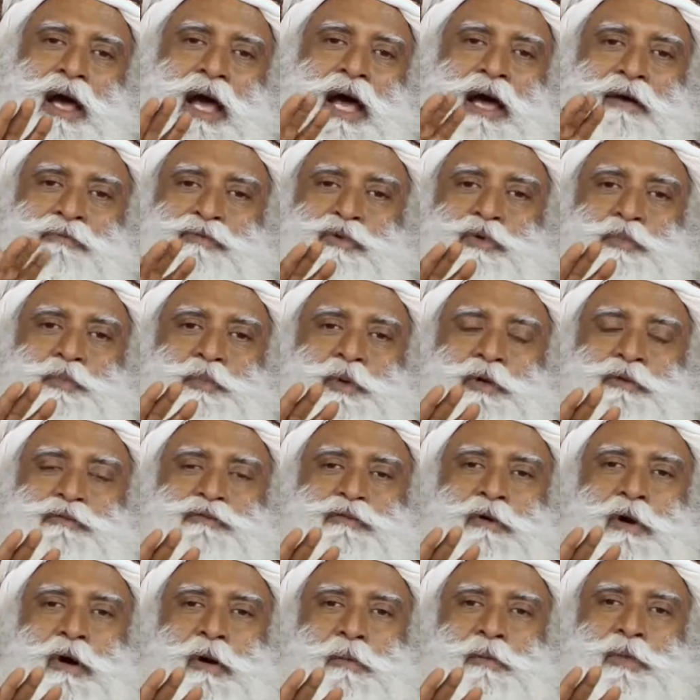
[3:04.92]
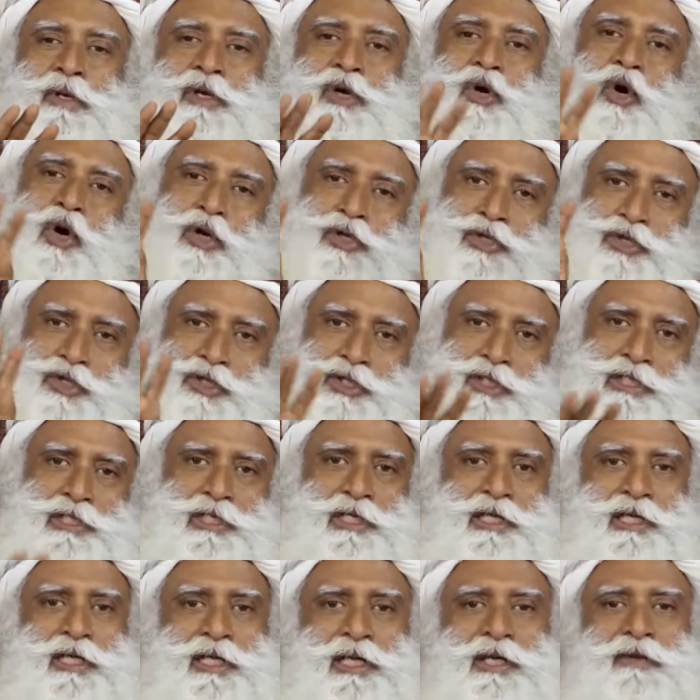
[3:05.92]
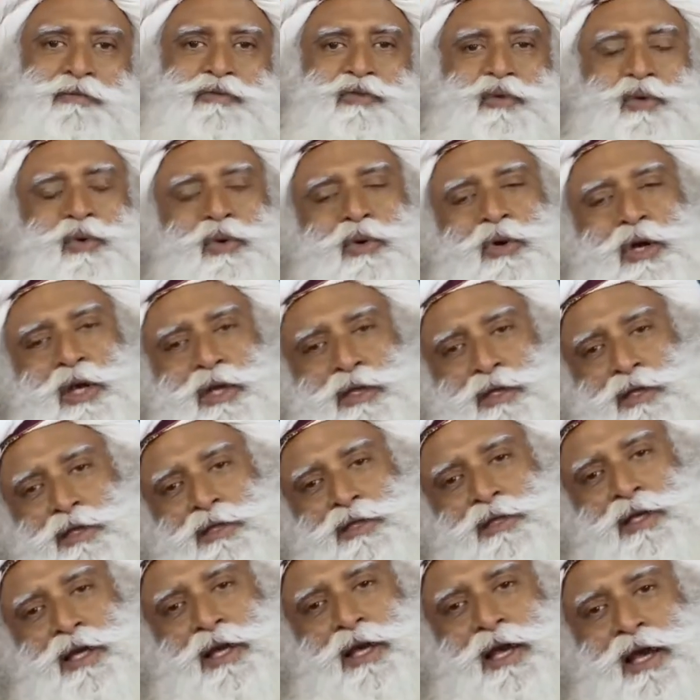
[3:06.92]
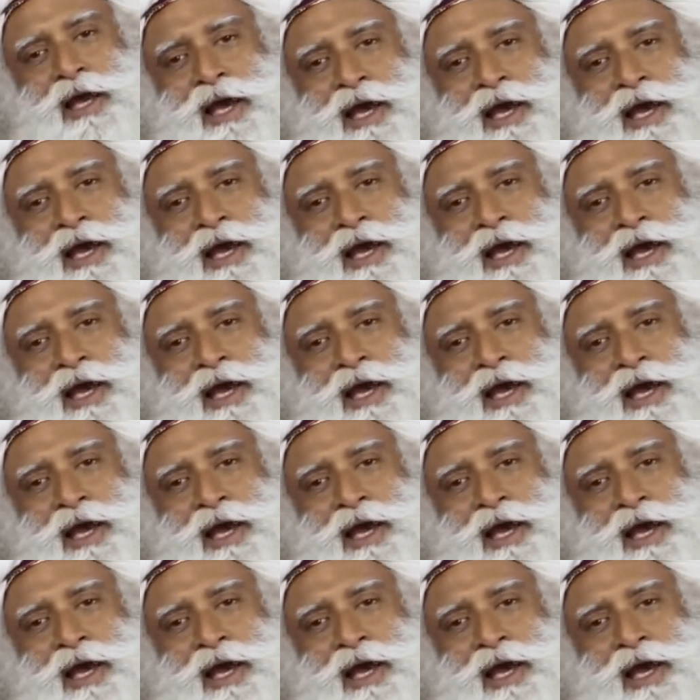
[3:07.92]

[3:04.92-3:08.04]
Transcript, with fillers: вы выполняли осознанно, если взглянуть на